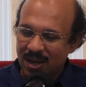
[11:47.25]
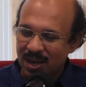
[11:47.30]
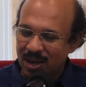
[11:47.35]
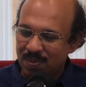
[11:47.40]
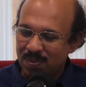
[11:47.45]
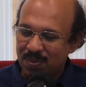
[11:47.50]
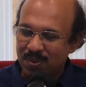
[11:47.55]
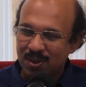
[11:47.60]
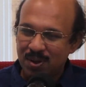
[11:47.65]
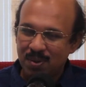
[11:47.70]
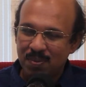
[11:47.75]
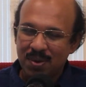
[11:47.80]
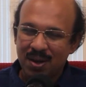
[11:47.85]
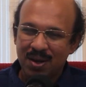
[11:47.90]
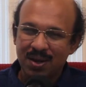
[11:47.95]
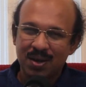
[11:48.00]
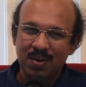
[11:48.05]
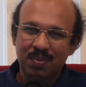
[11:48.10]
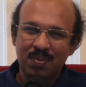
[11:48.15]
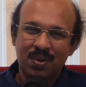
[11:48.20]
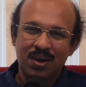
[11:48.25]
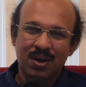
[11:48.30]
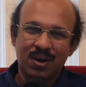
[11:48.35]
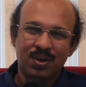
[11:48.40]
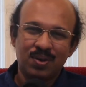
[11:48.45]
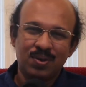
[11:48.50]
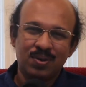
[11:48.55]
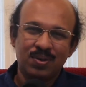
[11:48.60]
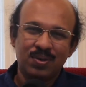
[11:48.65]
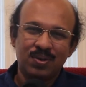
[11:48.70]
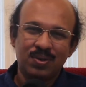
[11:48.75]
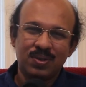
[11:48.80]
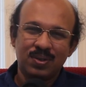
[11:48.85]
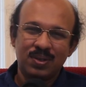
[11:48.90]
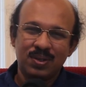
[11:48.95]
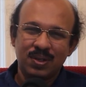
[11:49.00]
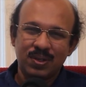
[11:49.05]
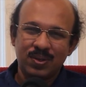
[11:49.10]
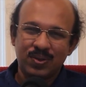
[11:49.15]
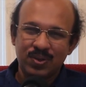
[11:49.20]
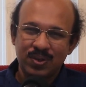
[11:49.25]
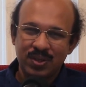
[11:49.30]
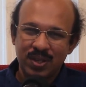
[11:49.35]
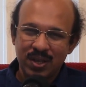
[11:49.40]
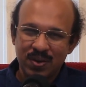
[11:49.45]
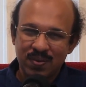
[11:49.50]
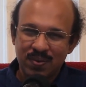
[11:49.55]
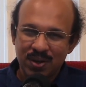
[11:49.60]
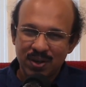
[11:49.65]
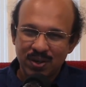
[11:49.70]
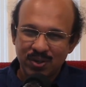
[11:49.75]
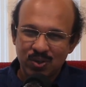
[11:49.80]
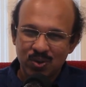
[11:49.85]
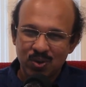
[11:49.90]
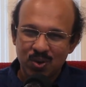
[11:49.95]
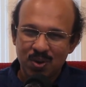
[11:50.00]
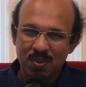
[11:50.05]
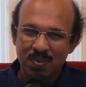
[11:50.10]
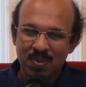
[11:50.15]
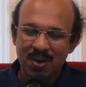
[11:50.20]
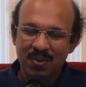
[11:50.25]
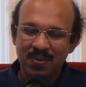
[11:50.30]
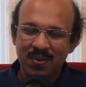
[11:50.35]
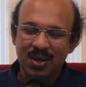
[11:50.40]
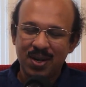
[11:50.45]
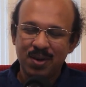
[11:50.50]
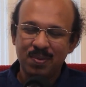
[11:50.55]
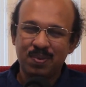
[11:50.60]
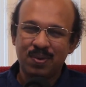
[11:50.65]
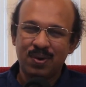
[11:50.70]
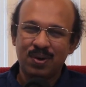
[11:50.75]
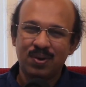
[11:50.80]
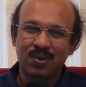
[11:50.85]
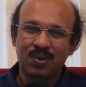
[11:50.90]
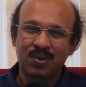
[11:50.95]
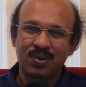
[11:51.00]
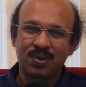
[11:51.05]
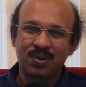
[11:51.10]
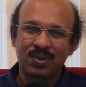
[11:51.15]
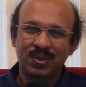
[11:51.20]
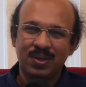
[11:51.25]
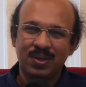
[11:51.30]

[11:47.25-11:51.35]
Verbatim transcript: அற்புதமாக மாறும் தெய்வீக சுகமாக வெளிப்படும்